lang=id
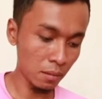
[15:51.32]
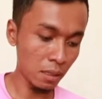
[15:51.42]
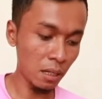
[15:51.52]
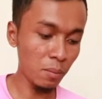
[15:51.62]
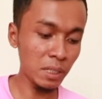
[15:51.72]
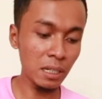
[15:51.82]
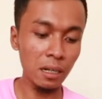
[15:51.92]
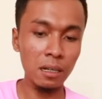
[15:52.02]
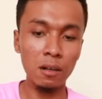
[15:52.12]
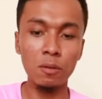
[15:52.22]
Ini
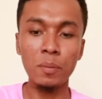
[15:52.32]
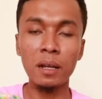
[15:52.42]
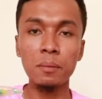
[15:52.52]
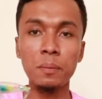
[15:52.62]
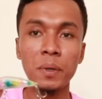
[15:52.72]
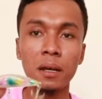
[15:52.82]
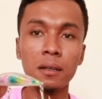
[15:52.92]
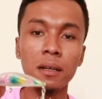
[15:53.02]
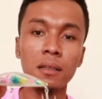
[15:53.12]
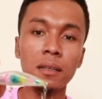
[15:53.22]
menjaga umpan biar
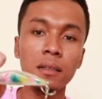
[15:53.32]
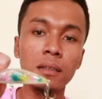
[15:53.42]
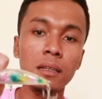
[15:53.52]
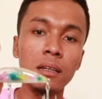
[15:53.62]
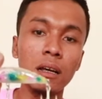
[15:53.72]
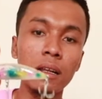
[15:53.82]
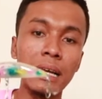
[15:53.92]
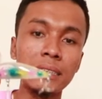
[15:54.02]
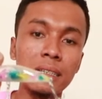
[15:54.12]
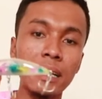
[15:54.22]
dia tidak
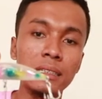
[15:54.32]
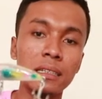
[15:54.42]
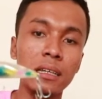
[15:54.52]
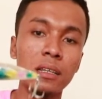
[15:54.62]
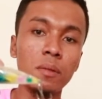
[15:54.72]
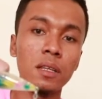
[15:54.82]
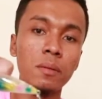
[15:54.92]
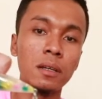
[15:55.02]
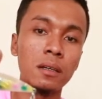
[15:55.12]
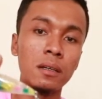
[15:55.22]
lecet-lecet ya
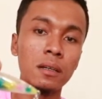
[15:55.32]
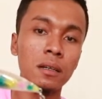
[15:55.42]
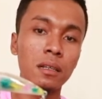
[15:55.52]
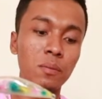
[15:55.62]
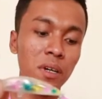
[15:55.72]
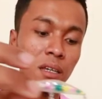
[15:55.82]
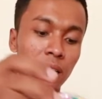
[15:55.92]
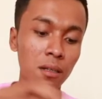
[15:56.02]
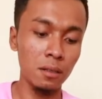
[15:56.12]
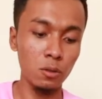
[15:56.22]
teman-teman di
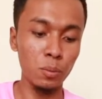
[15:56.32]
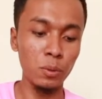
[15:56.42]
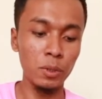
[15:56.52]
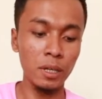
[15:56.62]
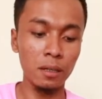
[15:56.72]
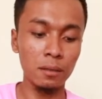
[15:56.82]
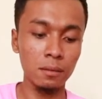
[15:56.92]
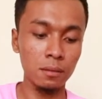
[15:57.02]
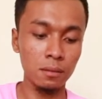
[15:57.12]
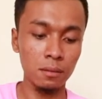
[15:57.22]
bagian tubuhnya.
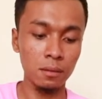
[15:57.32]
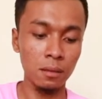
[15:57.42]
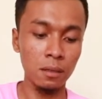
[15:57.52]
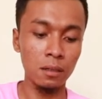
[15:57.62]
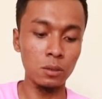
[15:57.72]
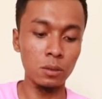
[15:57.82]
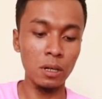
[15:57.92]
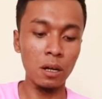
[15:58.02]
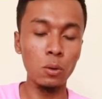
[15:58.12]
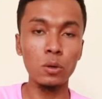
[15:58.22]

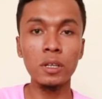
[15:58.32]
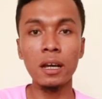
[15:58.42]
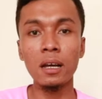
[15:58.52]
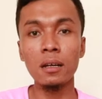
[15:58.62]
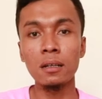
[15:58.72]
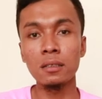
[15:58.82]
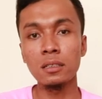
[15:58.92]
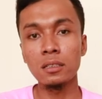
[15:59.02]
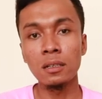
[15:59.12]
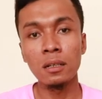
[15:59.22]
Juga hooknya
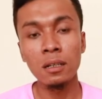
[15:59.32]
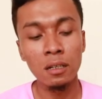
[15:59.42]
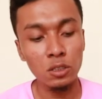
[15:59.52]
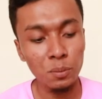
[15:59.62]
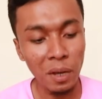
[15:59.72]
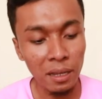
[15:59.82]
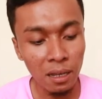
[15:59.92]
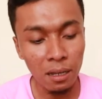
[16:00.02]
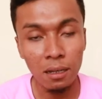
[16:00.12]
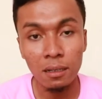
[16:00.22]

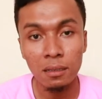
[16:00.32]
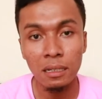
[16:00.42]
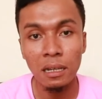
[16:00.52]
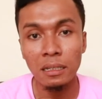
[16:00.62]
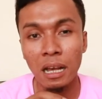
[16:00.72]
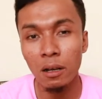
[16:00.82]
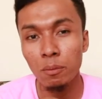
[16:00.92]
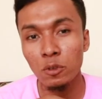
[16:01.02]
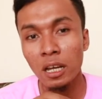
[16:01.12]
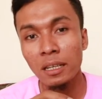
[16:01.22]
supaya tidak nyang,
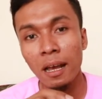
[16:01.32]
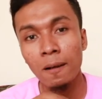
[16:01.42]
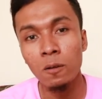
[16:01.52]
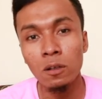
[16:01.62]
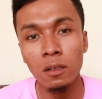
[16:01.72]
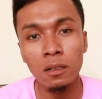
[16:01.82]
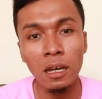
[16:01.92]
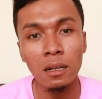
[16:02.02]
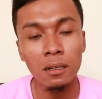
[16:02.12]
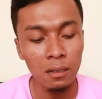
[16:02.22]
mudah nyangkut
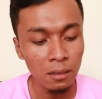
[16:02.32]
dan